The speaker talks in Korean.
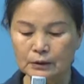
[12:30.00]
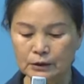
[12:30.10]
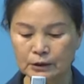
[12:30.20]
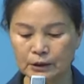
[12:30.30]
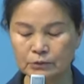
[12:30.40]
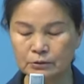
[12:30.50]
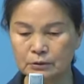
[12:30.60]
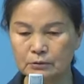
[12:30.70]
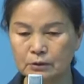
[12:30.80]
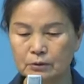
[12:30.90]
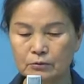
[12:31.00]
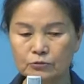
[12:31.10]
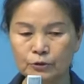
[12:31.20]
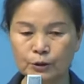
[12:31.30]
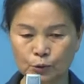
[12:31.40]
그리고는
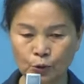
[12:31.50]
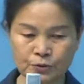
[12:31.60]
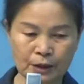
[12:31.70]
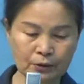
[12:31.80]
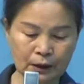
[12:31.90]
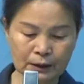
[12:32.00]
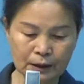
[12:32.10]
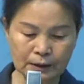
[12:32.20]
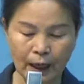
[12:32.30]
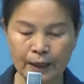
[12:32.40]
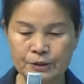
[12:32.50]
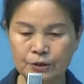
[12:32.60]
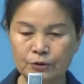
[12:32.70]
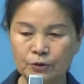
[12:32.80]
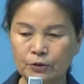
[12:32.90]
우리 동생들한테 다
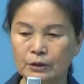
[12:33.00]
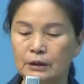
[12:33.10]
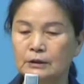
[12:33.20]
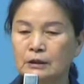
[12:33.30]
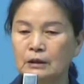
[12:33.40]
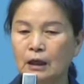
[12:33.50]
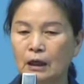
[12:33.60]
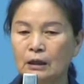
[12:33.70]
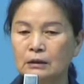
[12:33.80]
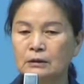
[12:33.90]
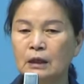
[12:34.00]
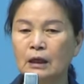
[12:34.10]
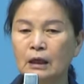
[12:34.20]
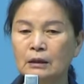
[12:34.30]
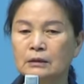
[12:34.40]
했어요. 얘들아,
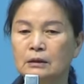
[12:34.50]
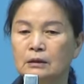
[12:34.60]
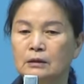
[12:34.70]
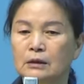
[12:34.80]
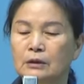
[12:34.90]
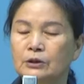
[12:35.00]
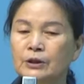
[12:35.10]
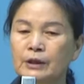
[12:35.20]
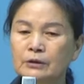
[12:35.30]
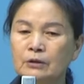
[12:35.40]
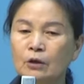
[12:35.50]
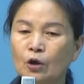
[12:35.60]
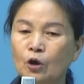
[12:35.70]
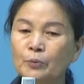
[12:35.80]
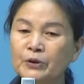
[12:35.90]
내가 니네들을
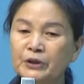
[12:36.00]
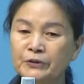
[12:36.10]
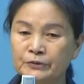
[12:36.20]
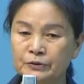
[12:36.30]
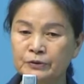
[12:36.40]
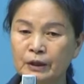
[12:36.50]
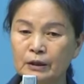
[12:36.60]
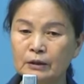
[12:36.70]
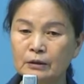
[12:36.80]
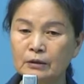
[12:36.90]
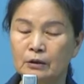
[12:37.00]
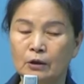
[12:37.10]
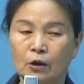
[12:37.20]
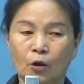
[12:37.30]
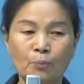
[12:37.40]
어버 키웠는데
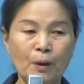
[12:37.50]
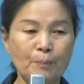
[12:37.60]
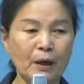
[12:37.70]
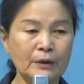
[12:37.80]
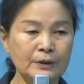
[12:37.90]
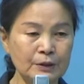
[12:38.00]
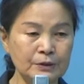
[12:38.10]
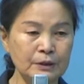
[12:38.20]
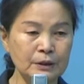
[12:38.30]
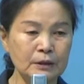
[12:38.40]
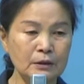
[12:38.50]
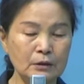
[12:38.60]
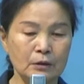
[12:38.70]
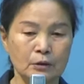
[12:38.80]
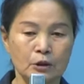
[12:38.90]
엄마 아빠가 됐니?
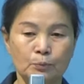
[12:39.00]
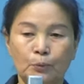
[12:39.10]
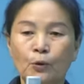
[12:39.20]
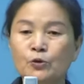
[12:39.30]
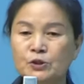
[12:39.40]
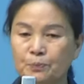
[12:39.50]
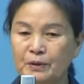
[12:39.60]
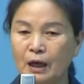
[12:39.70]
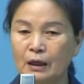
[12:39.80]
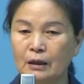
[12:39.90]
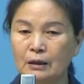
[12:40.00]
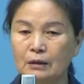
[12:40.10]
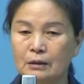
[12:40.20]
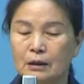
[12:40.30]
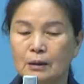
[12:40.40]
보고 싶다.
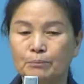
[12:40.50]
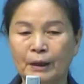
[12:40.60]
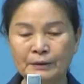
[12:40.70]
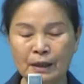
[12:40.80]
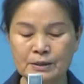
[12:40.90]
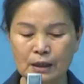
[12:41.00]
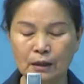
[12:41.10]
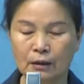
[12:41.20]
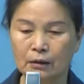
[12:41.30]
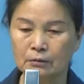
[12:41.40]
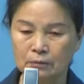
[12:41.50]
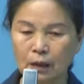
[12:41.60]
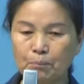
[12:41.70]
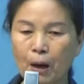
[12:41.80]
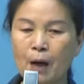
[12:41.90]
만나자. 나
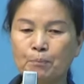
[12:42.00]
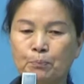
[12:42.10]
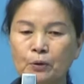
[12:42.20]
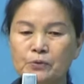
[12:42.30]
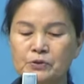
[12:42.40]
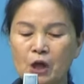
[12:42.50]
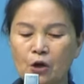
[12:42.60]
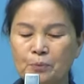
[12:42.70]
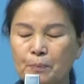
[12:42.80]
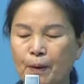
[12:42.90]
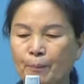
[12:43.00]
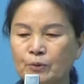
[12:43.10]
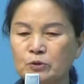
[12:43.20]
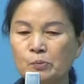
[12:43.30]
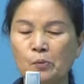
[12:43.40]
바빠. 사업이
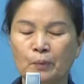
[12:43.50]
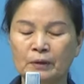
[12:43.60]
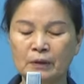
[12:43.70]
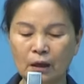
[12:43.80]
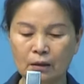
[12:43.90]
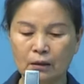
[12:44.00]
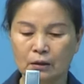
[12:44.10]
바빠서 못 만나.